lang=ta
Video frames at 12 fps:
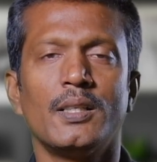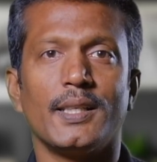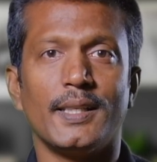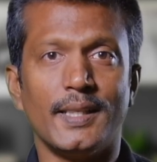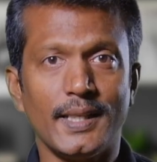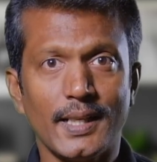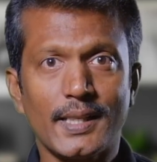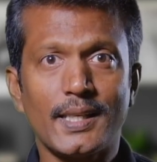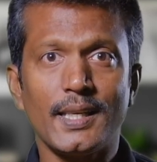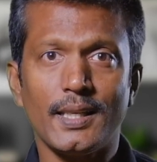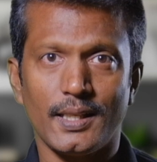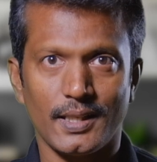இன்னைக்கு
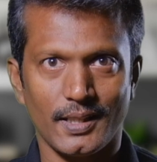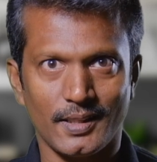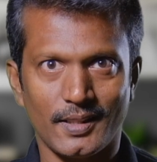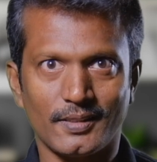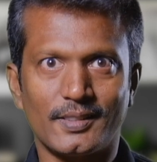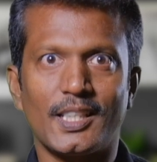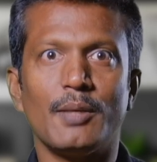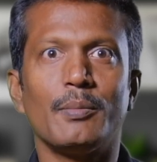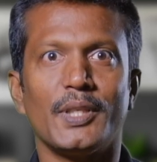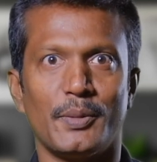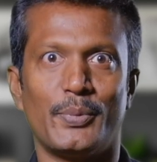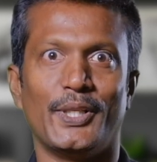இந்த ஸ்கீம்
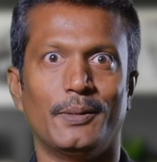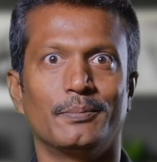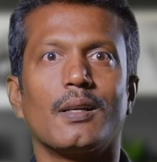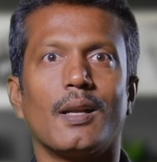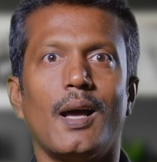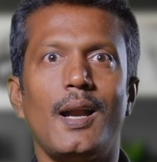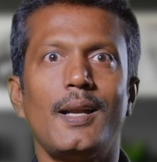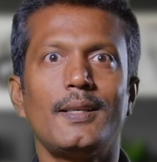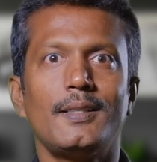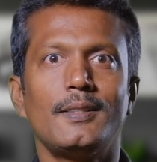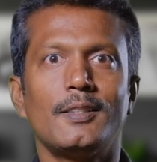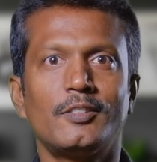இப்படி நாளைக்கு
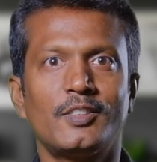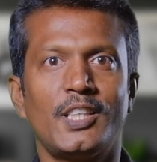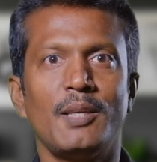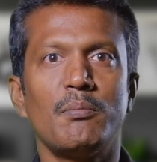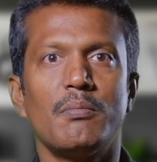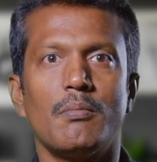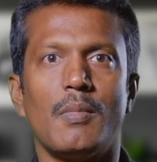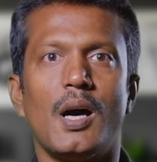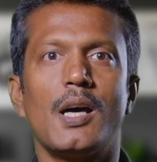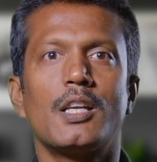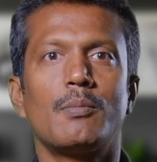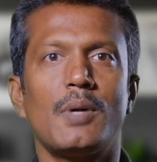இந்த ஸ்கீம்
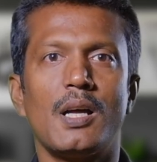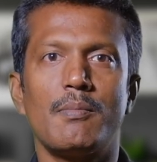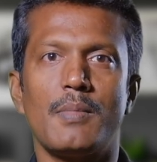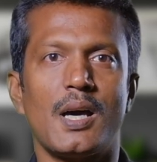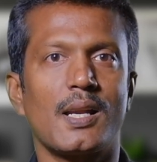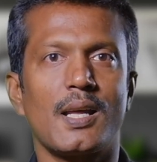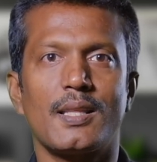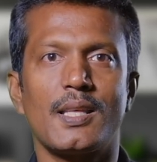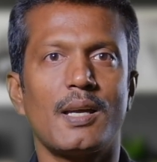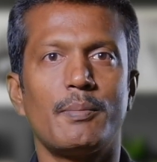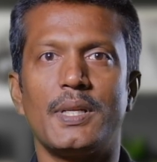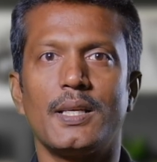மாறுமா மாறாதா
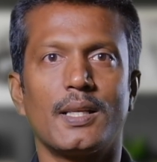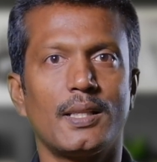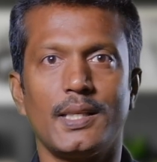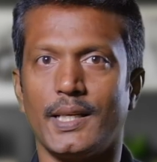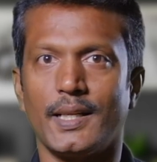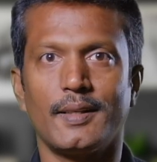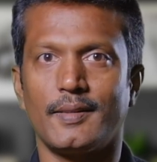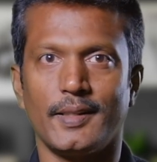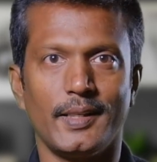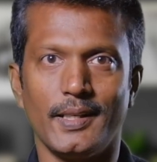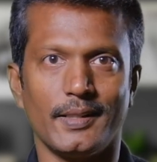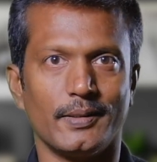அப்படிங்கிறது எனக்கு
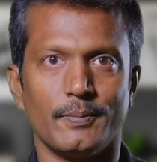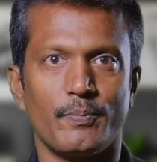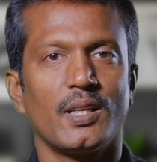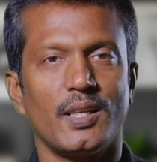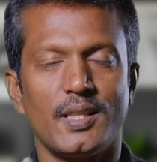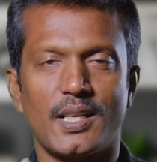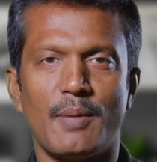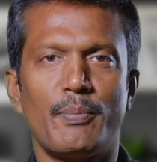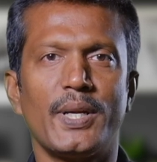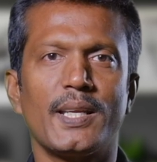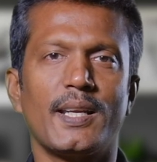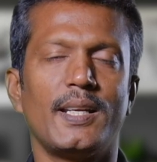தெரியாது இது
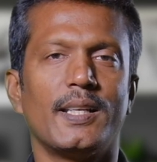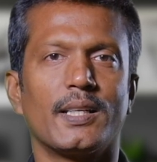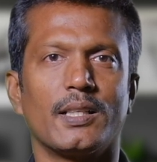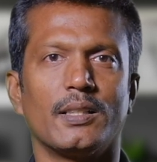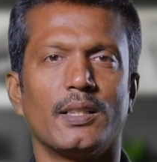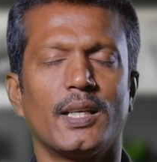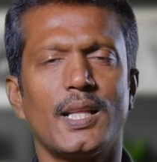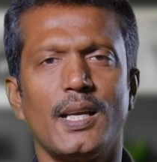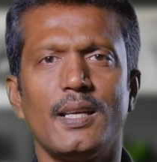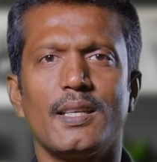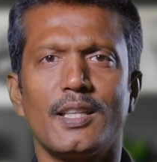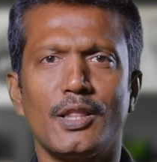கம்பெனி கையில் இருக்குது ஏன்னா
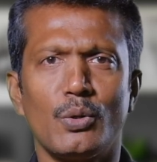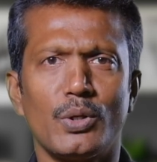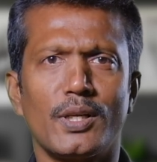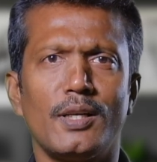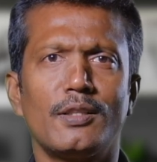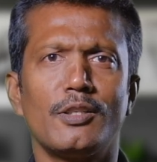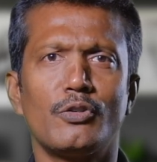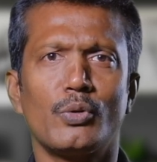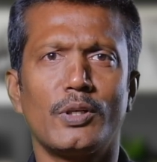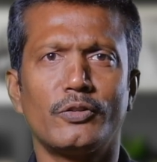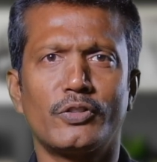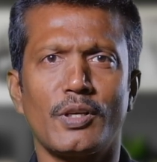எந்த ஒரு ஹெல்த்
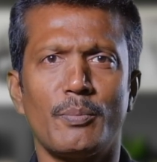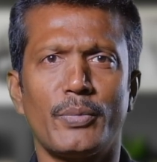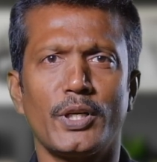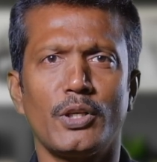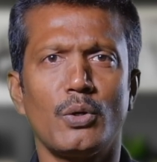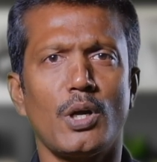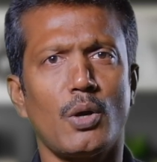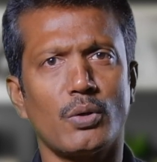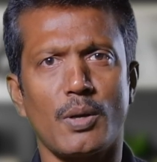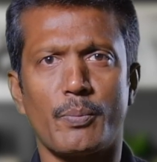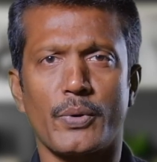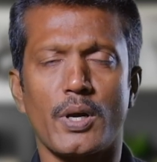இன்சூரன்ஸ் கம்பெனியும் அவங்க
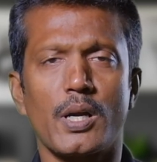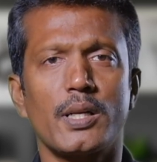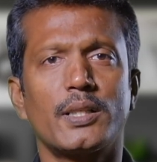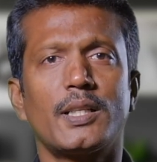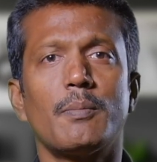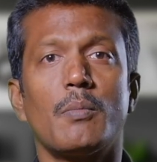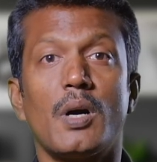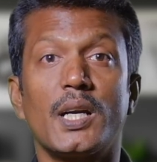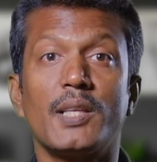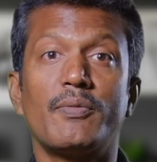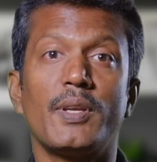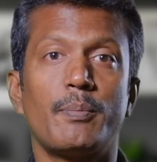ப்ராடக்டை
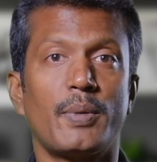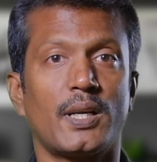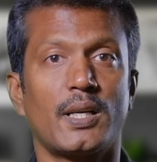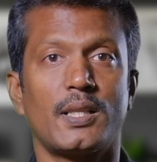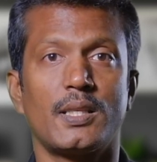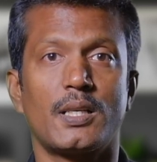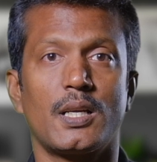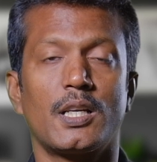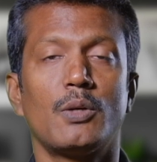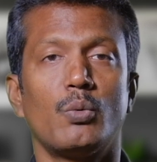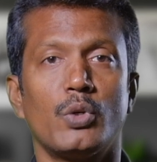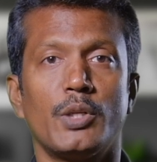மாடிஃபை பண்ணுறதுக்கான
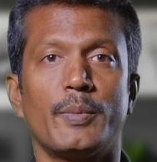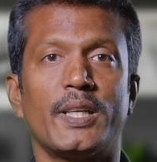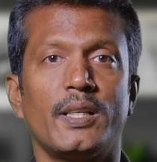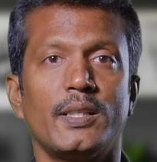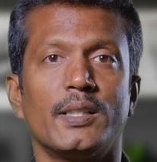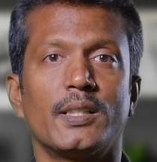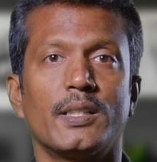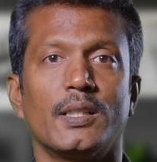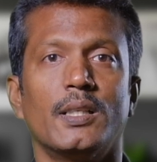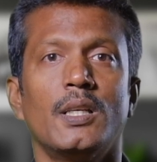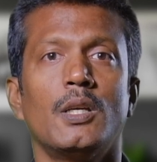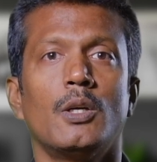உரிமைகள் இருக்குது
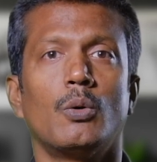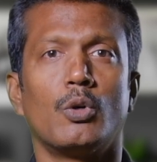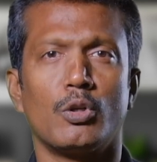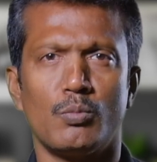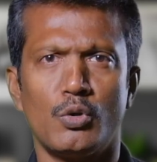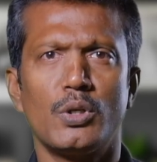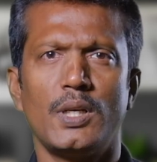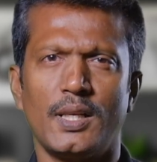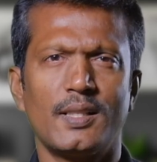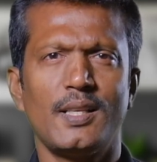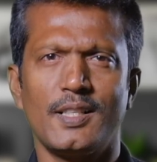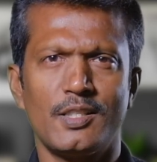ஒரு
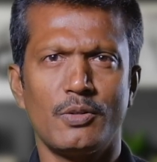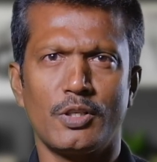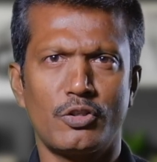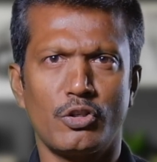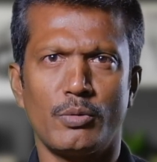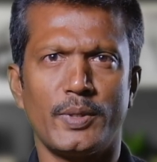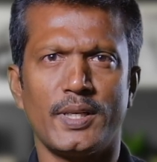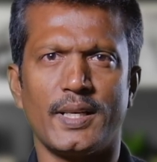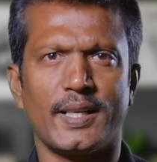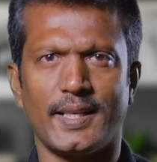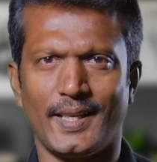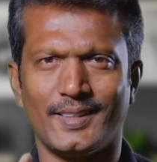மூணுலேருந்து அஞ்சு வருஷம் அப்படின்னு
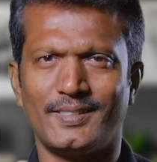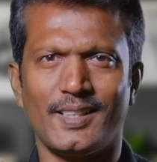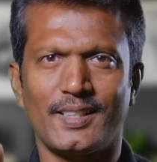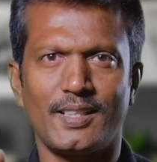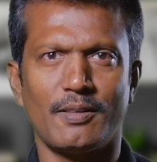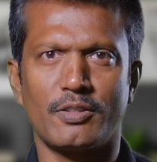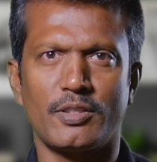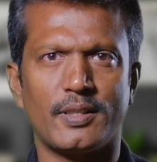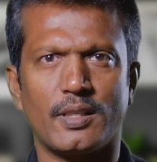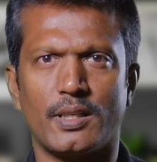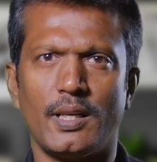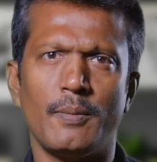நினைக்கிறேன் எக்ஸாக்டாக வருஷம்
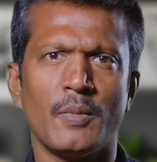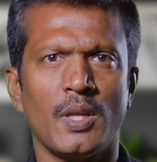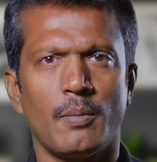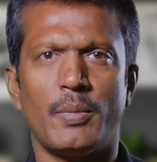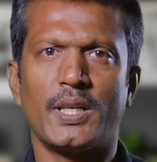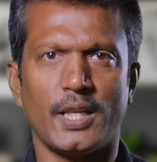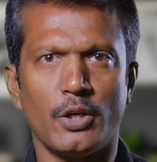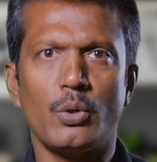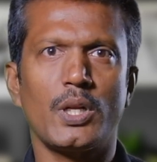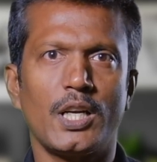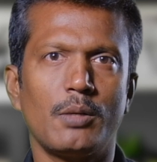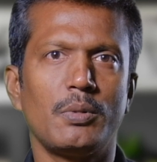தெரில பட் என்னோட
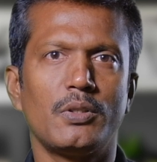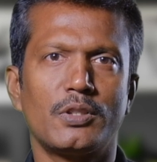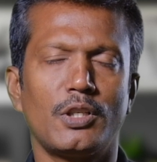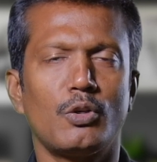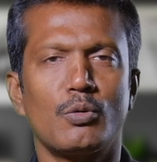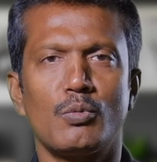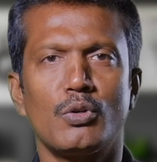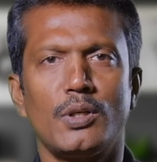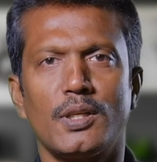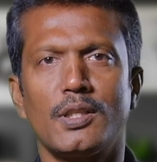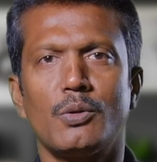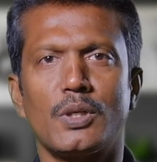அனுபவத்தில் ஒரு
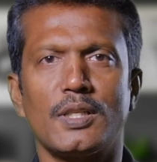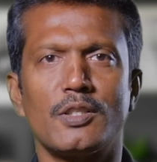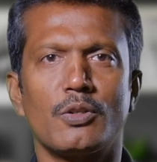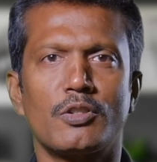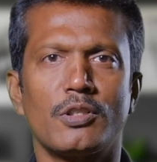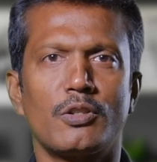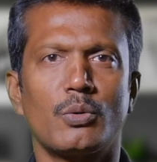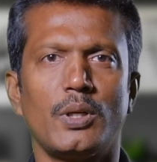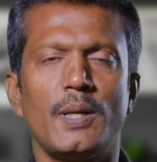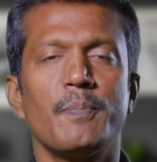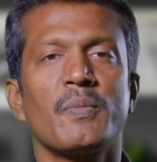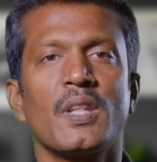மூணுலேருந்து ஒரு அஞ்சு வருஷத்துக்குள்ளே
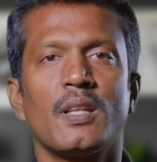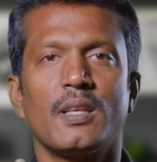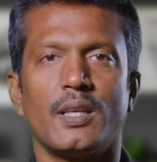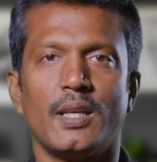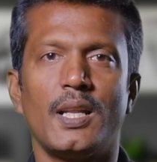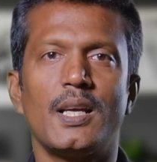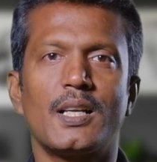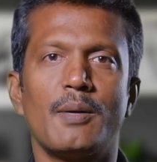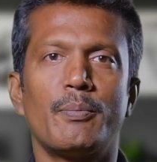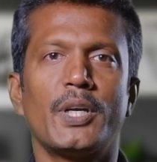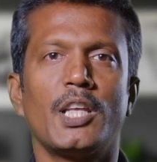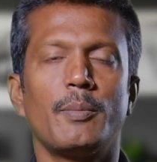எல்லா
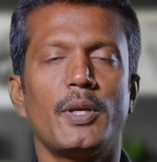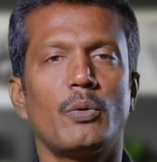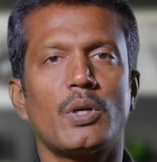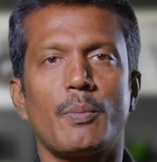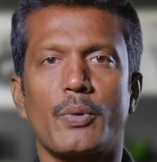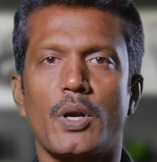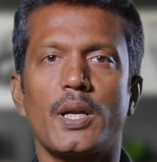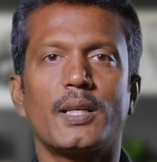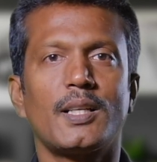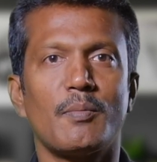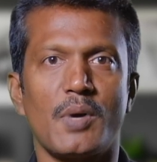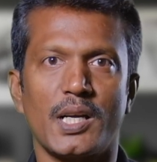கம்பெனியுமே அவங்க
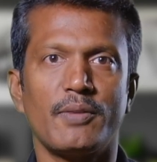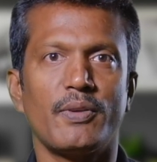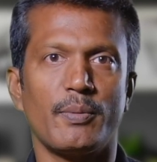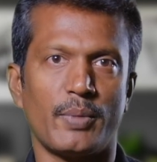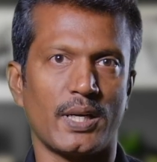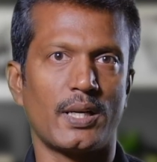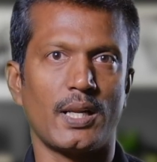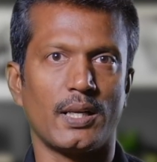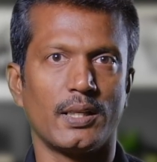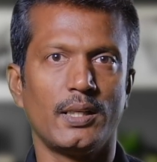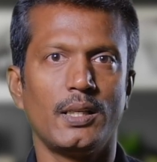ப்ராடக்டை மாடிஃபை பண்ணுறாங்க